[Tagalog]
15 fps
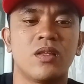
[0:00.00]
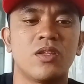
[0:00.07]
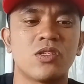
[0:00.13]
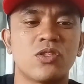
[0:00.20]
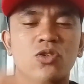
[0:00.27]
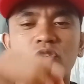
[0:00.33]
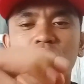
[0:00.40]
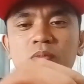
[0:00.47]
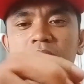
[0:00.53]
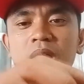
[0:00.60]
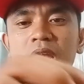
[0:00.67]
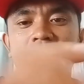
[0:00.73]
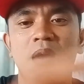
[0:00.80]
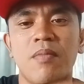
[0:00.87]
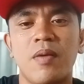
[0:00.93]
Tapos doon niyo
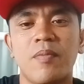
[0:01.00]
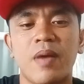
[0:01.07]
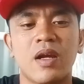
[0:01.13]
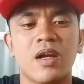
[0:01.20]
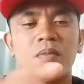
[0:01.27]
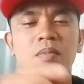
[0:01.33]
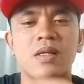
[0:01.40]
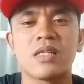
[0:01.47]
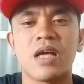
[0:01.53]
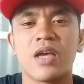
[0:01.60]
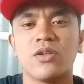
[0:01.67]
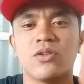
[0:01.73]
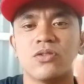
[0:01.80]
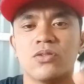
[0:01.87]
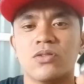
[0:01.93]
malalaman pag nabasa
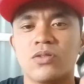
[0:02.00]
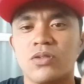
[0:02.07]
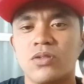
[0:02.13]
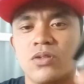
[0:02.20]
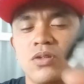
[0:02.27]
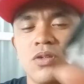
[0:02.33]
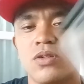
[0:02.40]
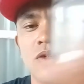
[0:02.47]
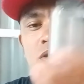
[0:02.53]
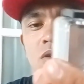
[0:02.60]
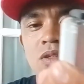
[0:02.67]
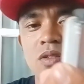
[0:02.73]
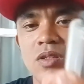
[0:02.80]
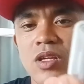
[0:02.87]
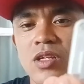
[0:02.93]
yung
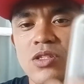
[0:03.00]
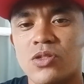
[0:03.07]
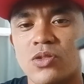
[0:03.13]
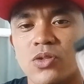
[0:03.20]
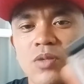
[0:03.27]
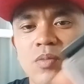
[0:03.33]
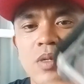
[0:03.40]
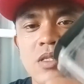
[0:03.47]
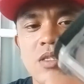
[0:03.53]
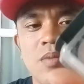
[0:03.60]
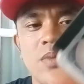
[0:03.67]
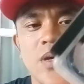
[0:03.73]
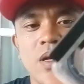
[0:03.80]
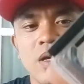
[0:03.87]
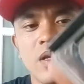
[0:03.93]
tissue, ibig
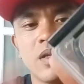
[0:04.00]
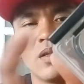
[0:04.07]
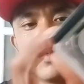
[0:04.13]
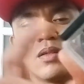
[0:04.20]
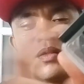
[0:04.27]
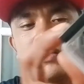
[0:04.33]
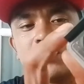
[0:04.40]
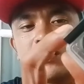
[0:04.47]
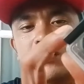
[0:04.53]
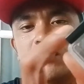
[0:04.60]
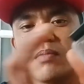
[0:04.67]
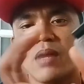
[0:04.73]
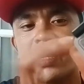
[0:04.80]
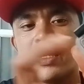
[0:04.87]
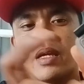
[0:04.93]
sabihin
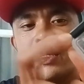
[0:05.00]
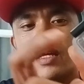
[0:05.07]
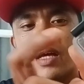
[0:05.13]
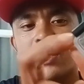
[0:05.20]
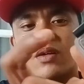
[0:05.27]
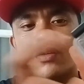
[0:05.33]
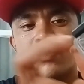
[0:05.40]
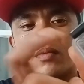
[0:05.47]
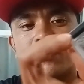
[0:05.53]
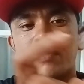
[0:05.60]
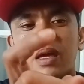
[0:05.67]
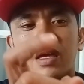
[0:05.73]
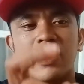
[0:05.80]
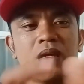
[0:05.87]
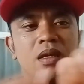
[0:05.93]
may ano,
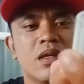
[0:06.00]
may